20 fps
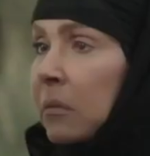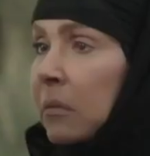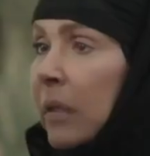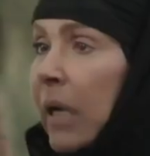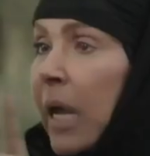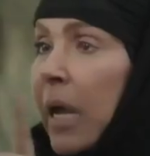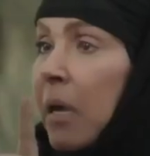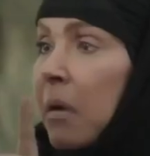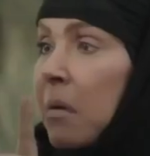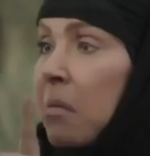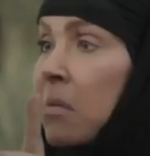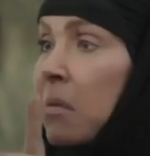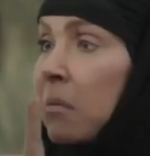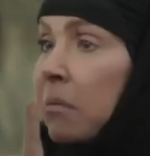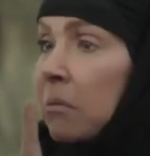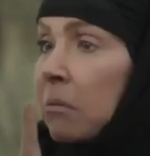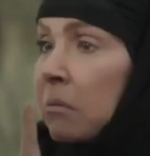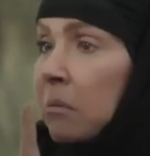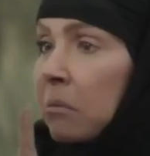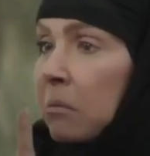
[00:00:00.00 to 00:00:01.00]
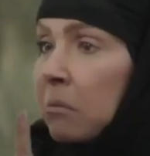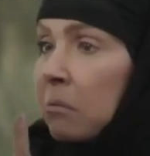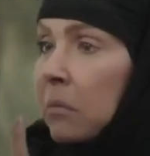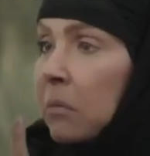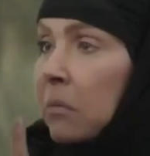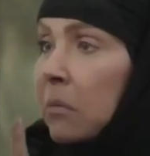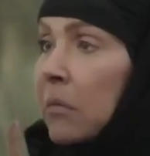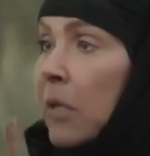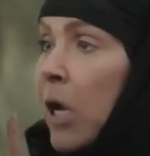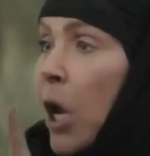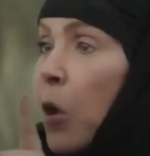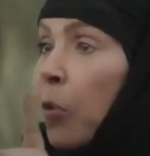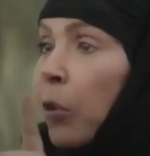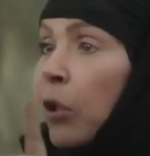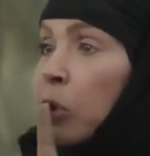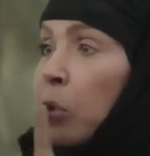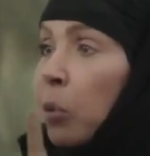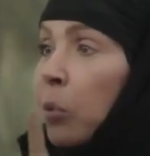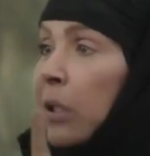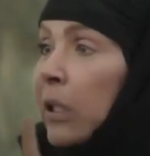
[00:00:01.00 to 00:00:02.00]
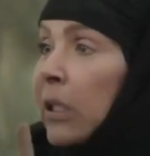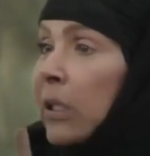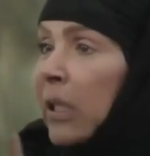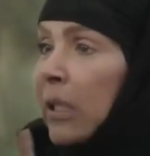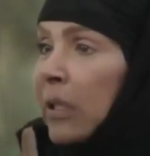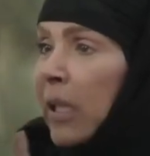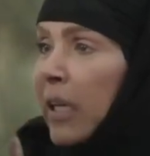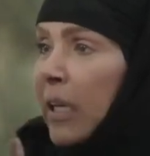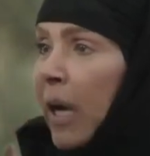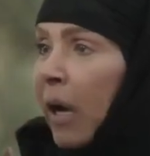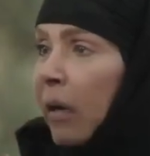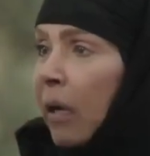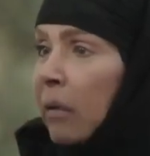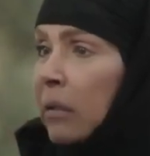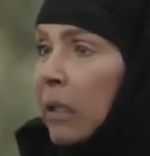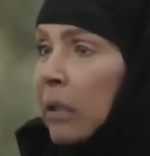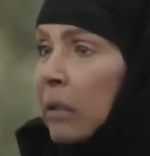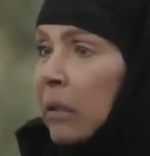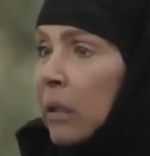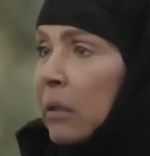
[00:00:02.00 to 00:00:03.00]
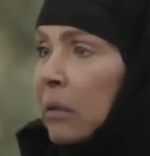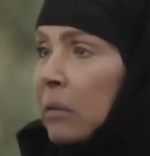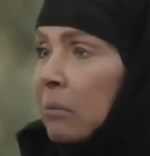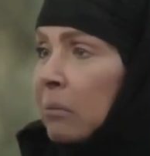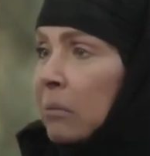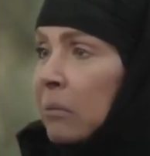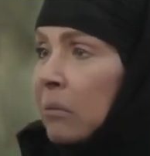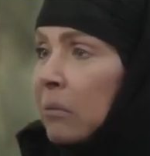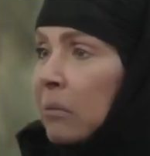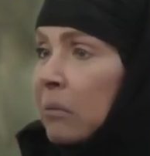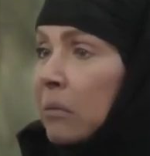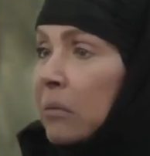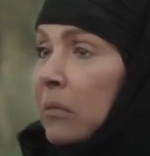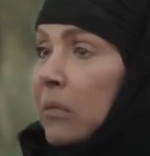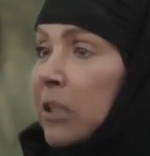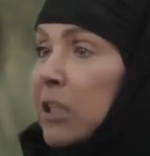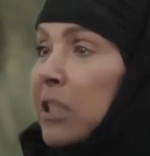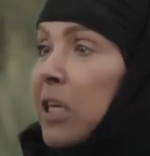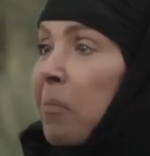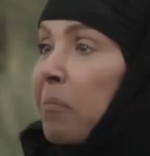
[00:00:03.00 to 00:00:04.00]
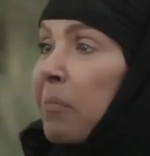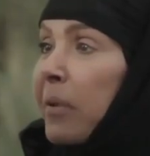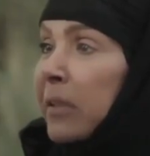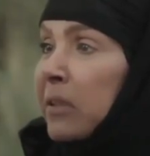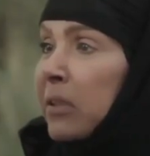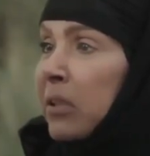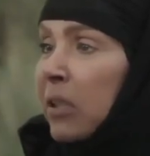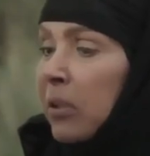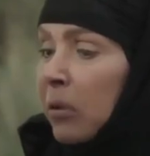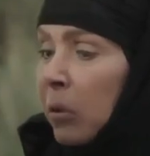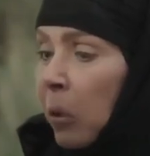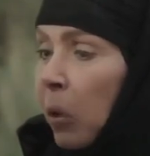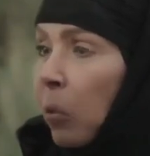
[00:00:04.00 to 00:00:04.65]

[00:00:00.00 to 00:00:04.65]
لا اوعي تقولي كده تاني على اختك زينب بنتي